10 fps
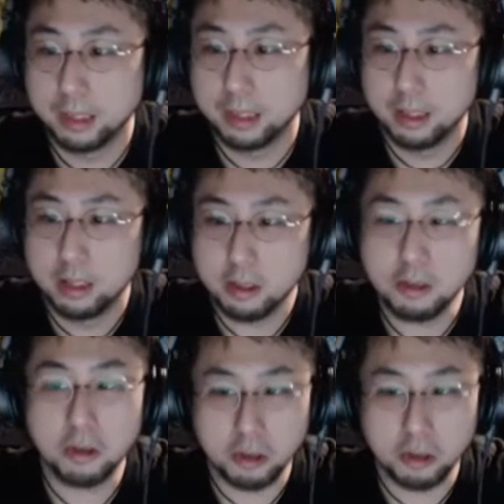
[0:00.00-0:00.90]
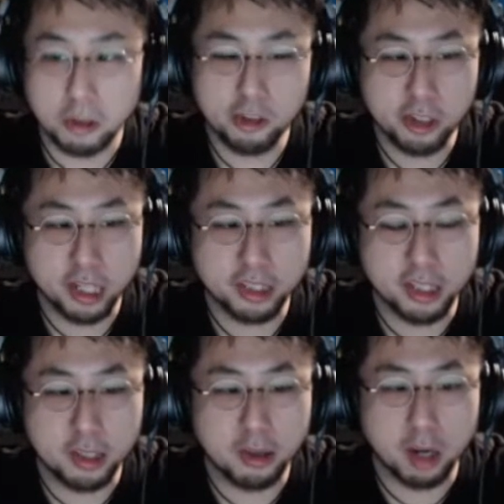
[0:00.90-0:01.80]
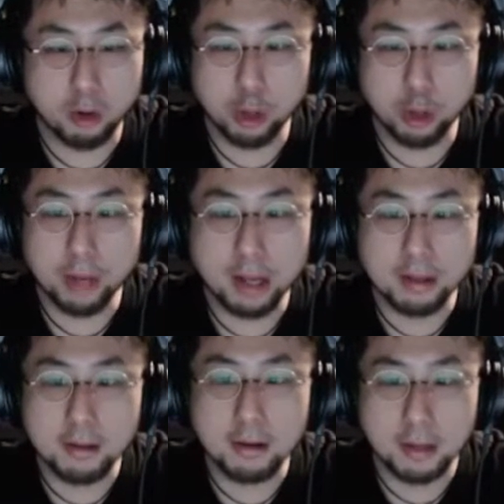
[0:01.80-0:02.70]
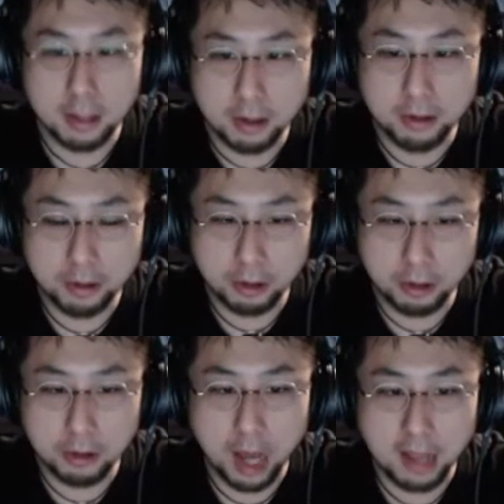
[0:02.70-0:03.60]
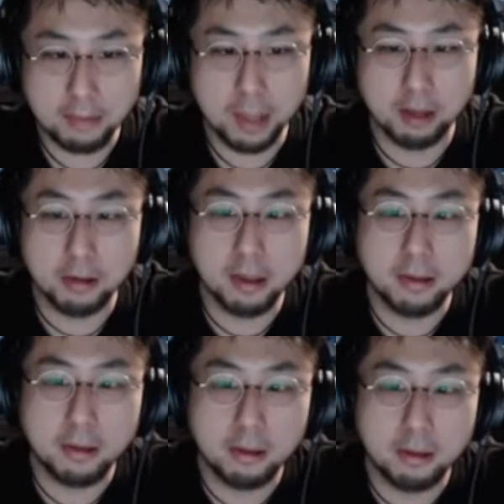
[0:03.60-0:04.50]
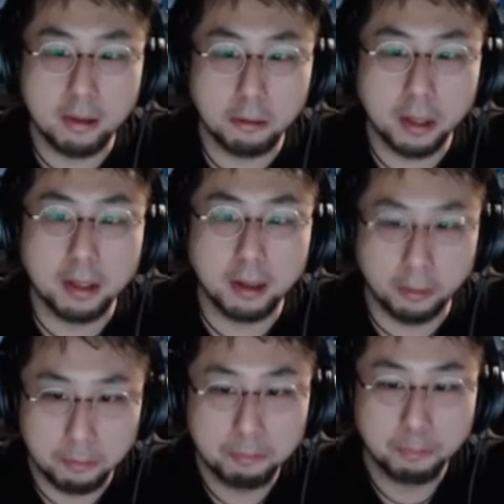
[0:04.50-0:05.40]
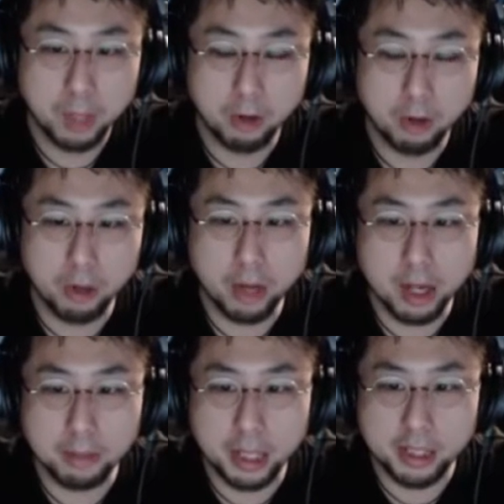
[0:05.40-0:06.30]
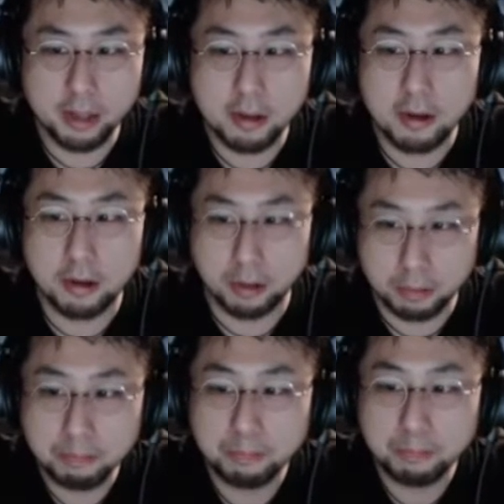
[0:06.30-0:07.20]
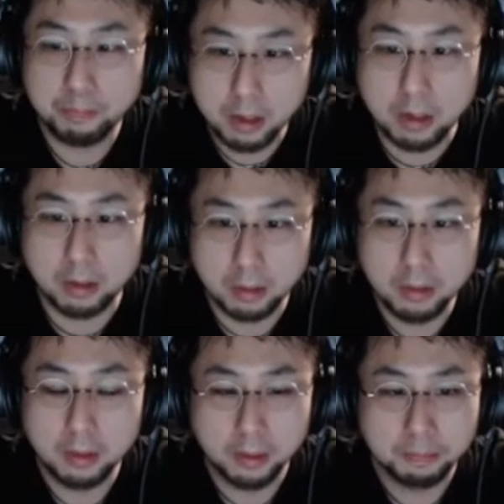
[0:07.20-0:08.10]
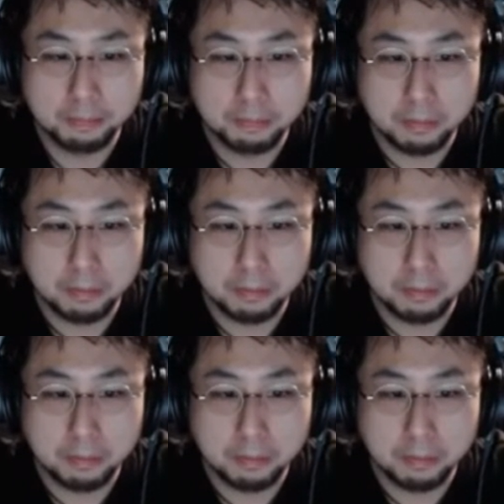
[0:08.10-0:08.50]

そうそうそう、執着心っていうか、こだわりが強いっていう。俗にアスペの性質ってそこなんだよ。こだわりがめっちゃ強いの。そう。